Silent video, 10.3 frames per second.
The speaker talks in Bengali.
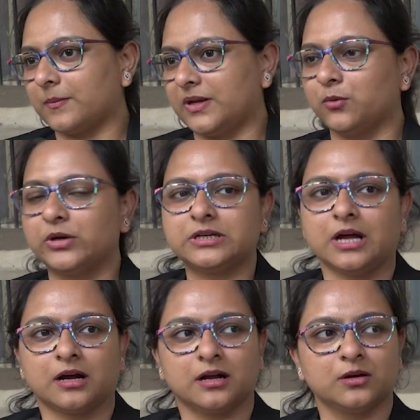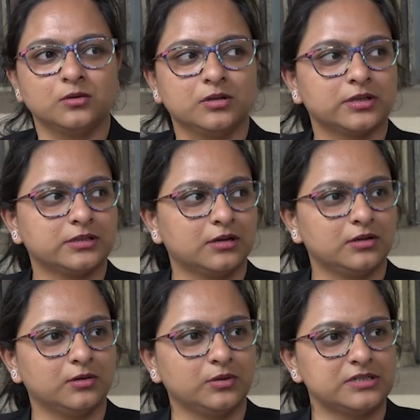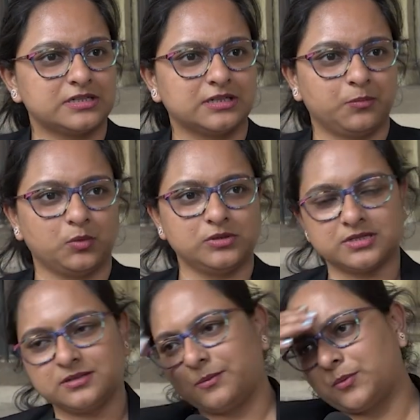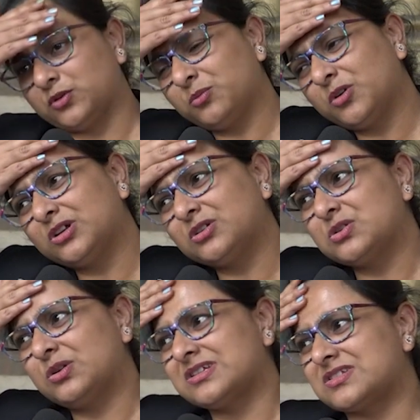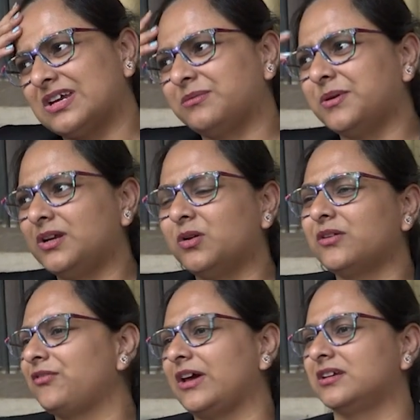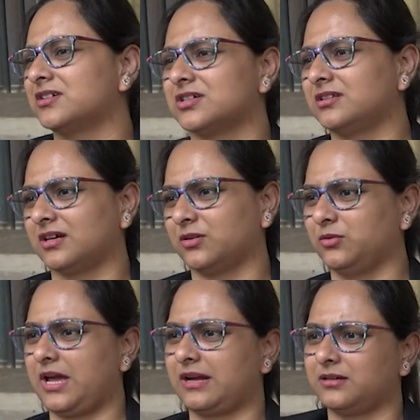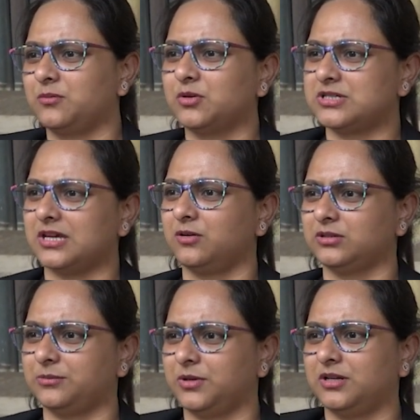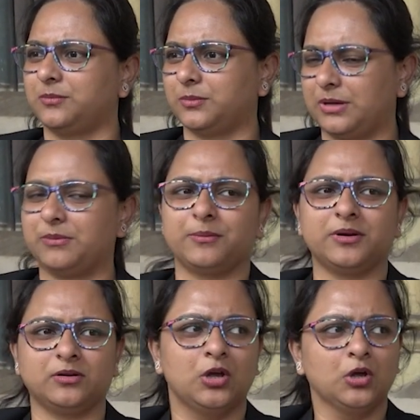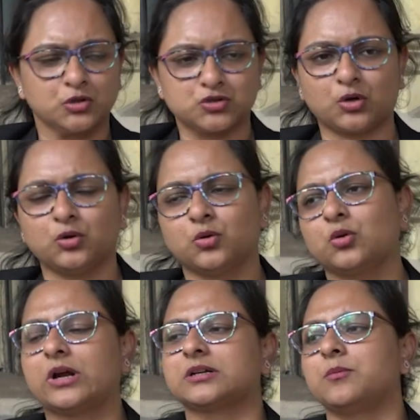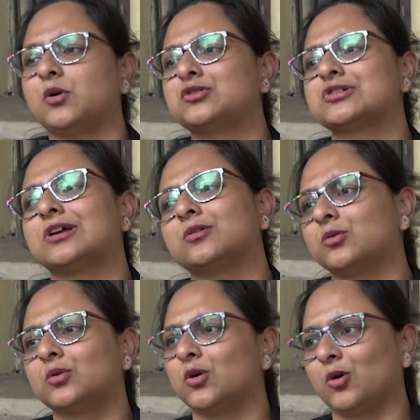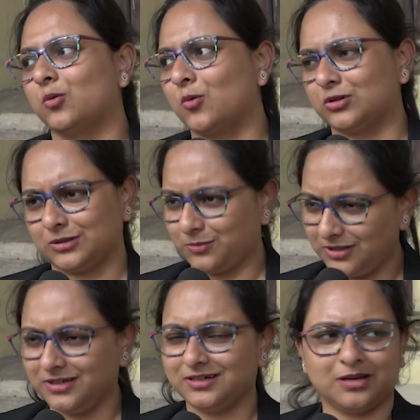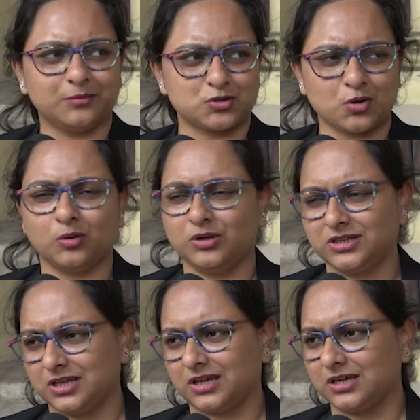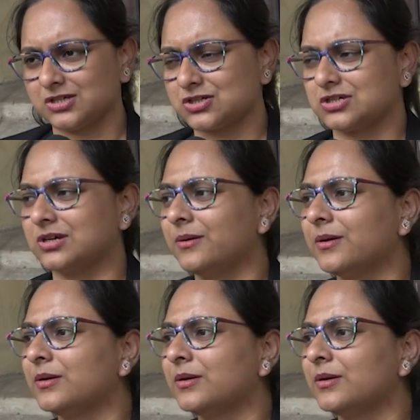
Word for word: মানে ওই টাকাগুলো কি তাহলে উনি যেটা বলছেন যে প্রথম কথা হচ্ছে ওনার স্টেটমেন্টে অনেক ভ্যারিয়েশন থাকে উনি একটা মঞ্চে এই কথা বলেন নেমে আবার যখন অন্য একটা মঞ্চে যান অন্য রকম কথা বলেন এটা আমরা সকলেই দেখে এসছি